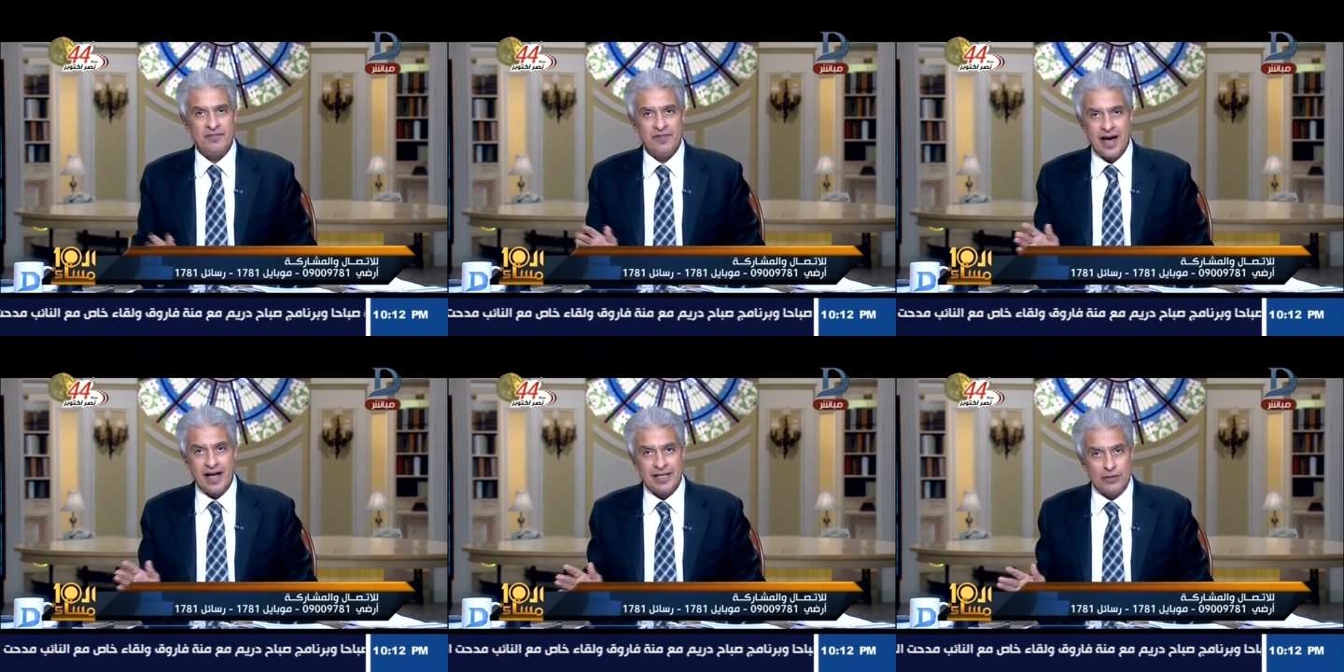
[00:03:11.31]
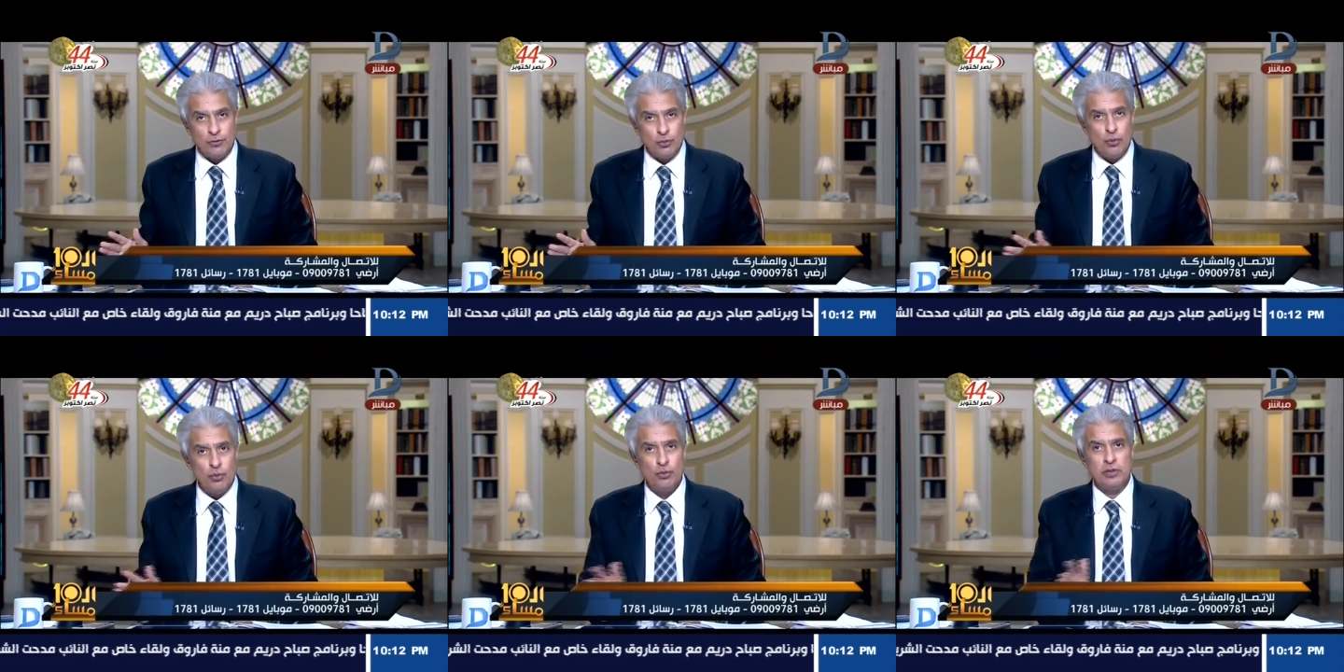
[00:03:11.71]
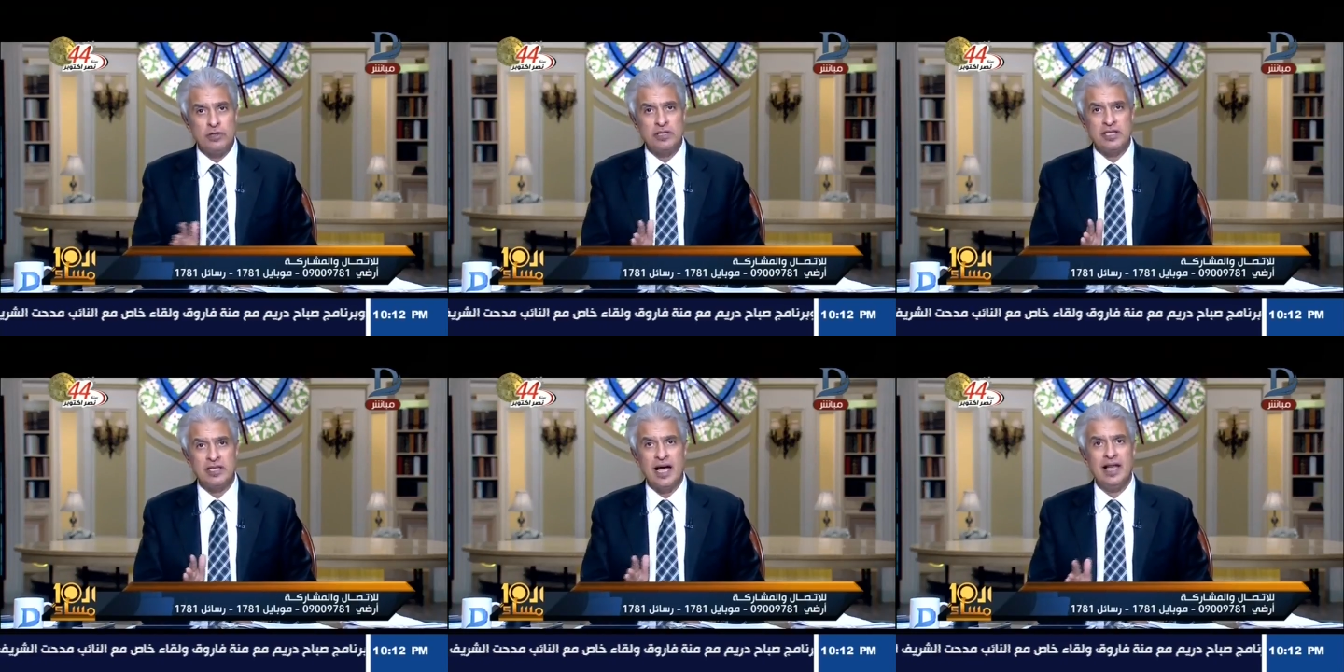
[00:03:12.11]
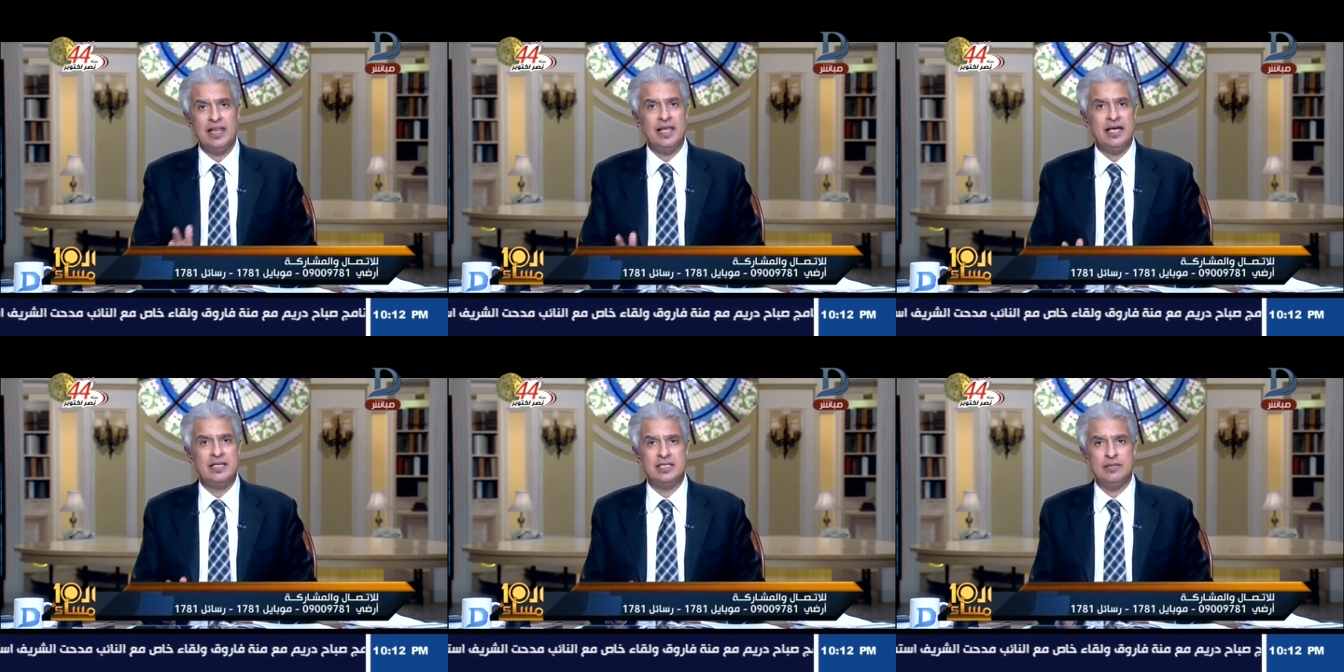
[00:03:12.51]
فعلى طول
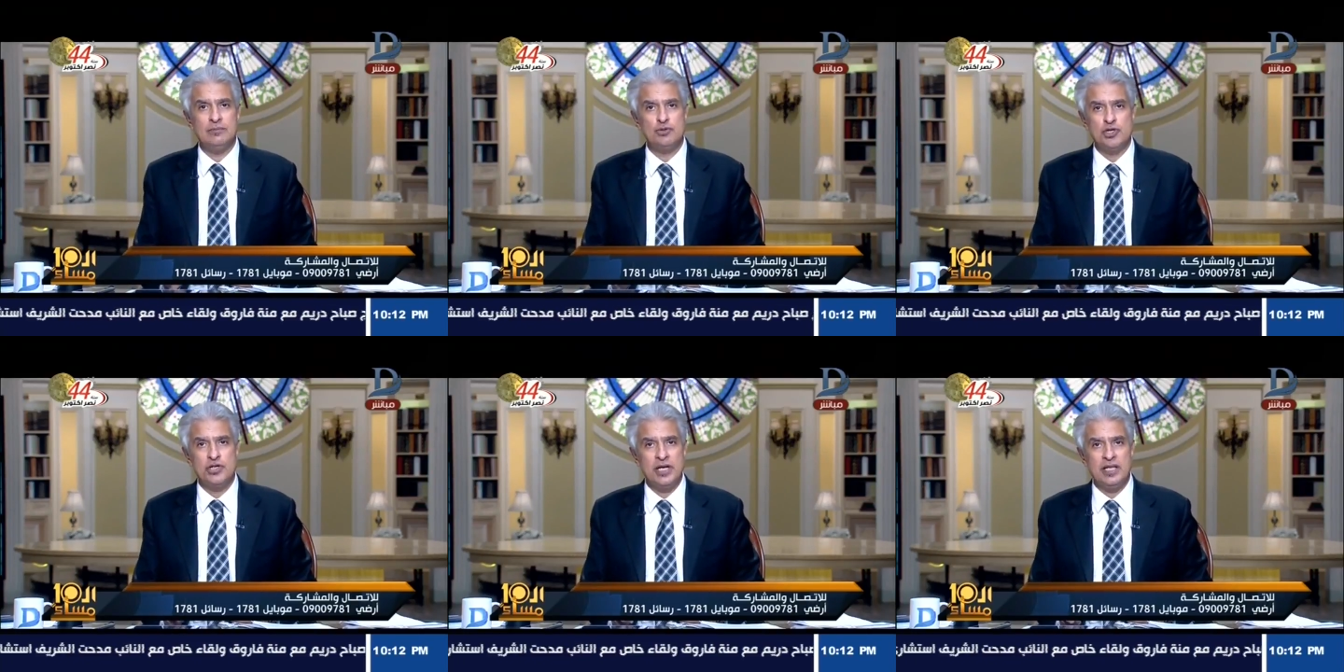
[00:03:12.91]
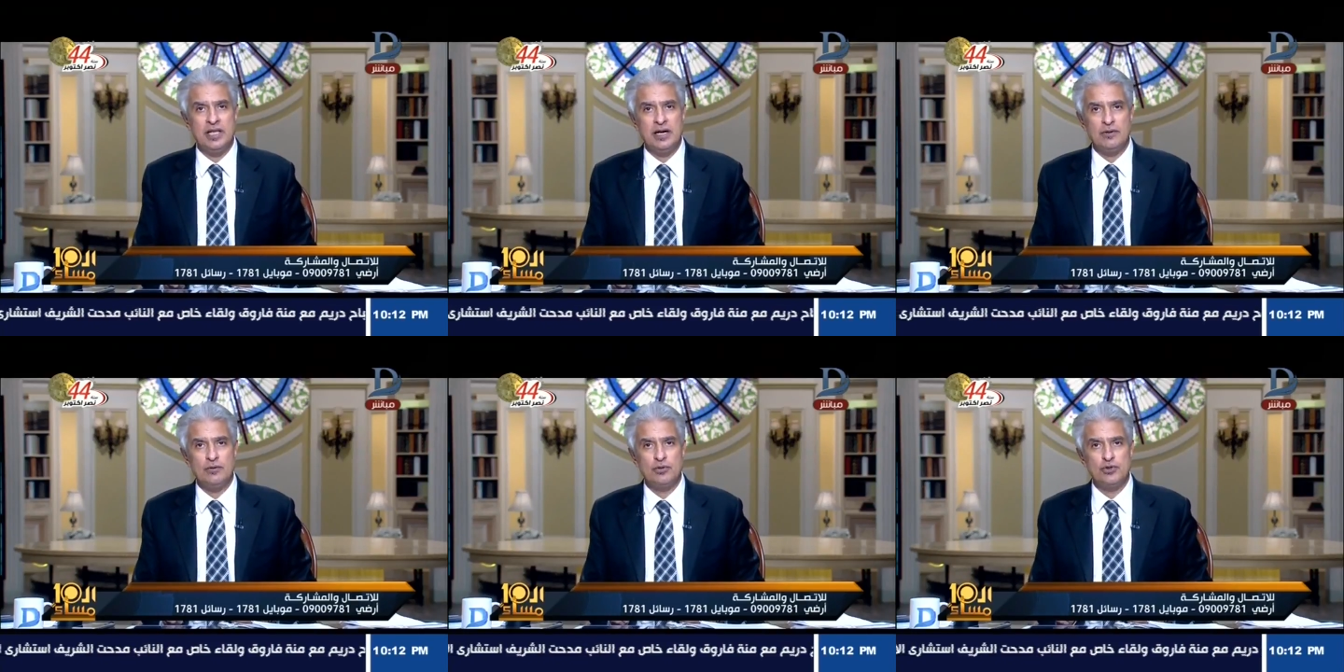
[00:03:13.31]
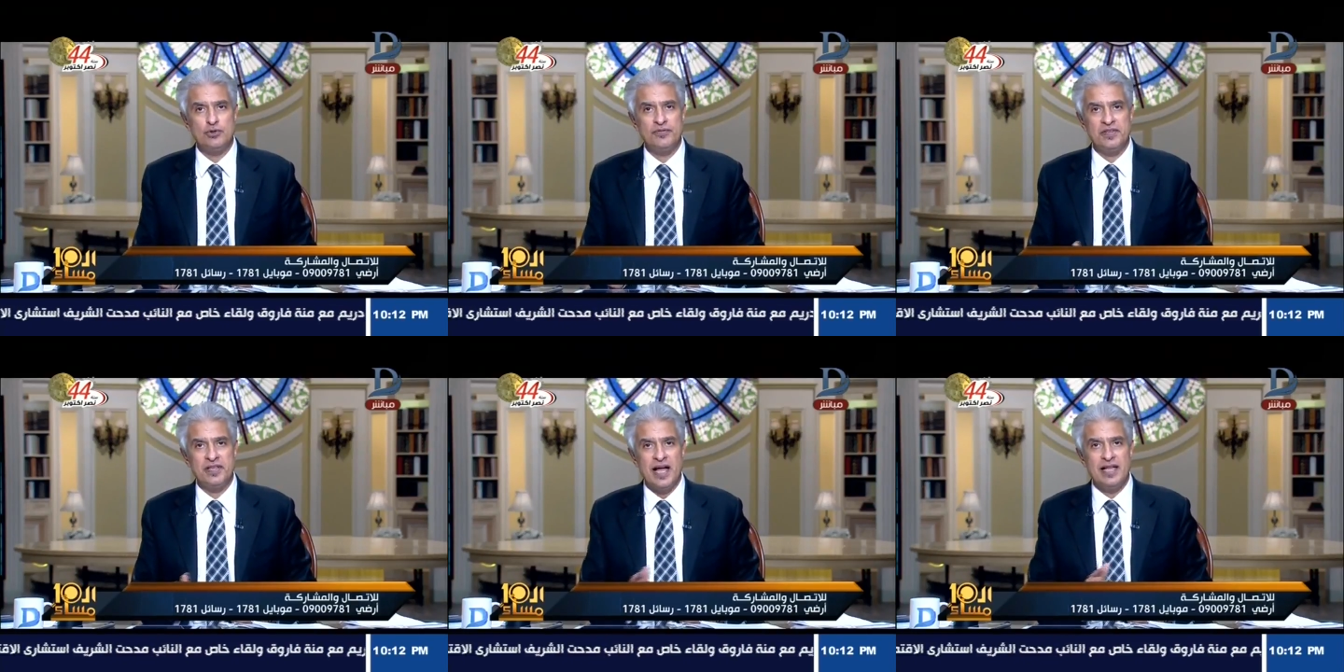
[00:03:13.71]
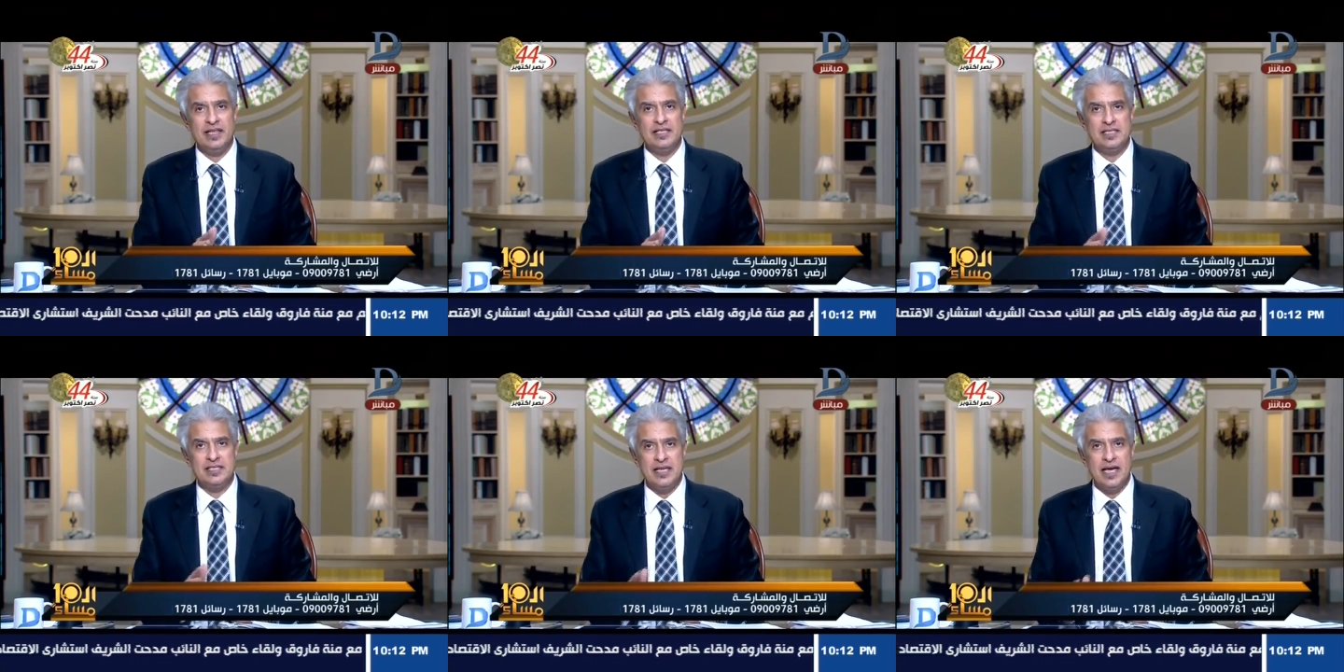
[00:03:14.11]
تتحل هذه المشكله وتشوف
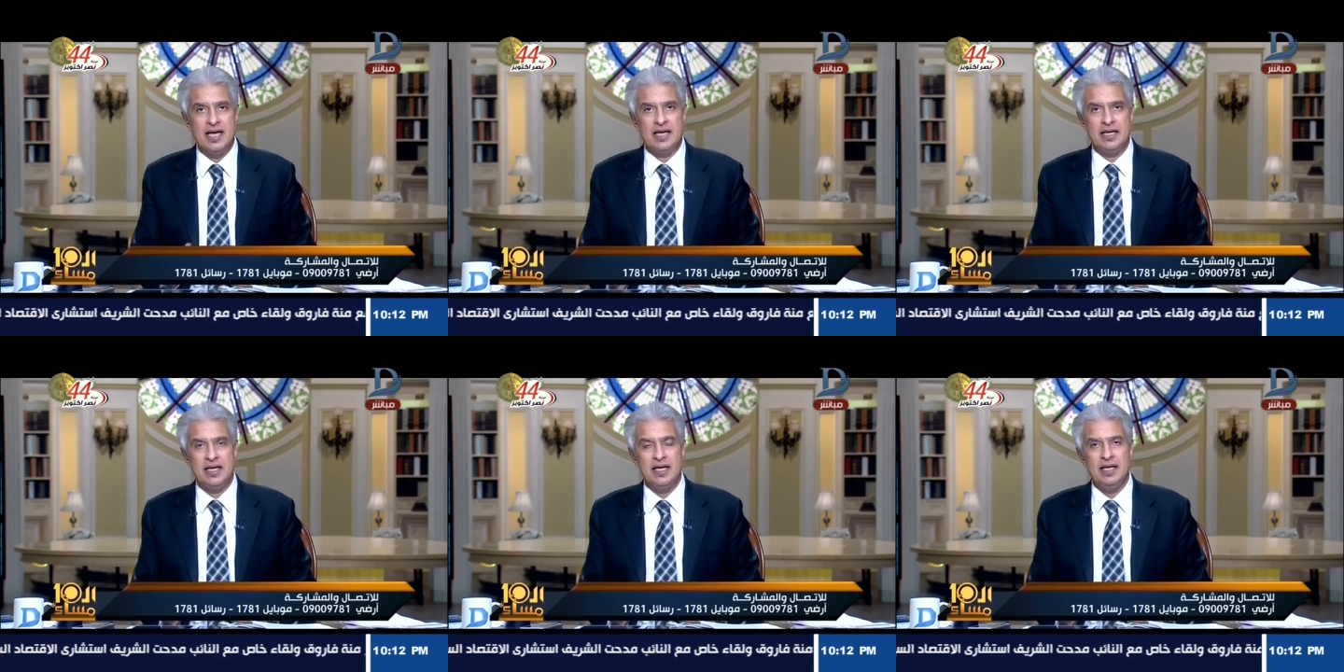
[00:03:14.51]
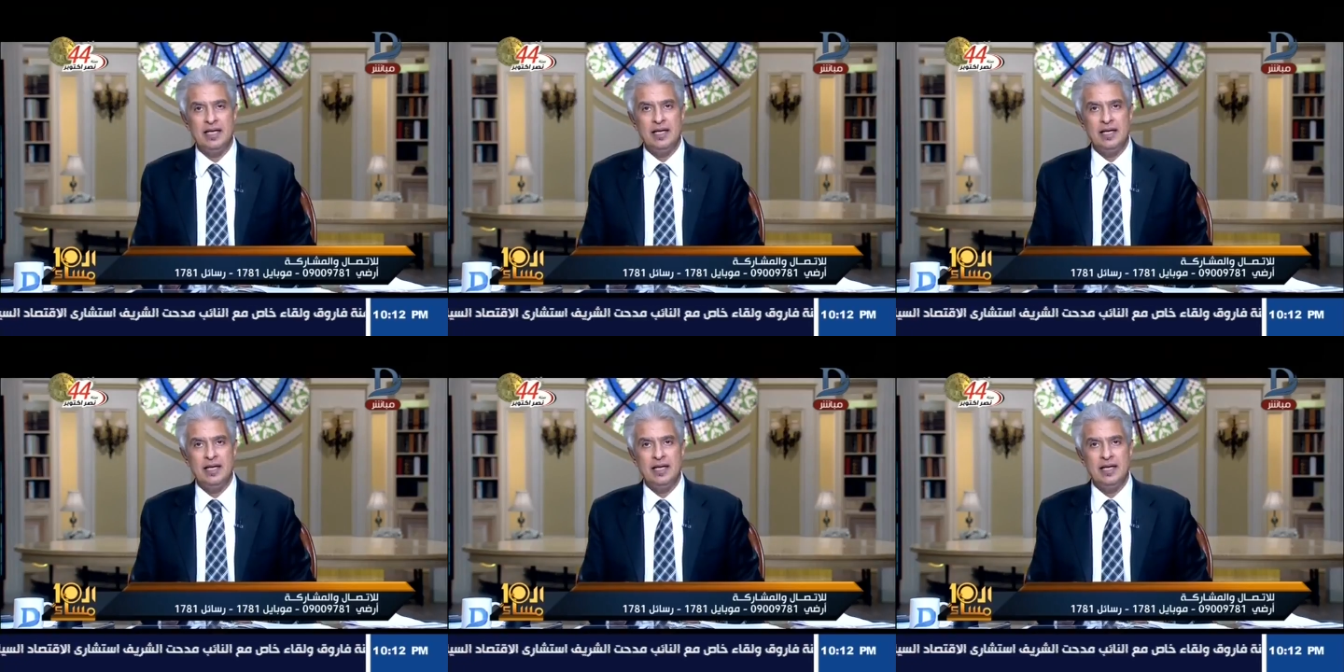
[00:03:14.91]
نتحل ازاي